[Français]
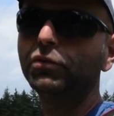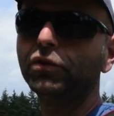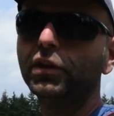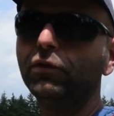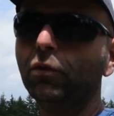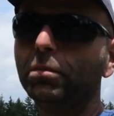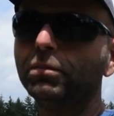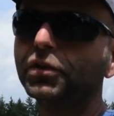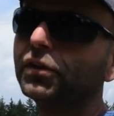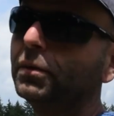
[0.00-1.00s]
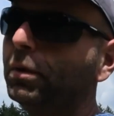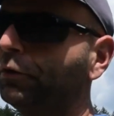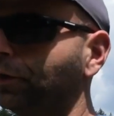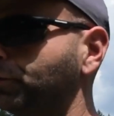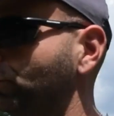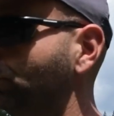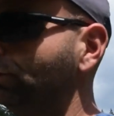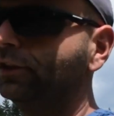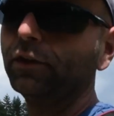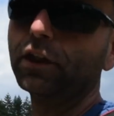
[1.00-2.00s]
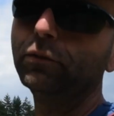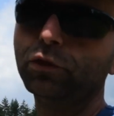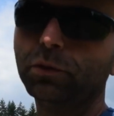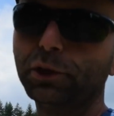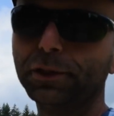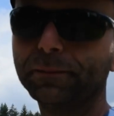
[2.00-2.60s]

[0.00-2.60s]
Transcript: ceux qui sont censés pas faire trop de bruit, ça fait quand même du bruit.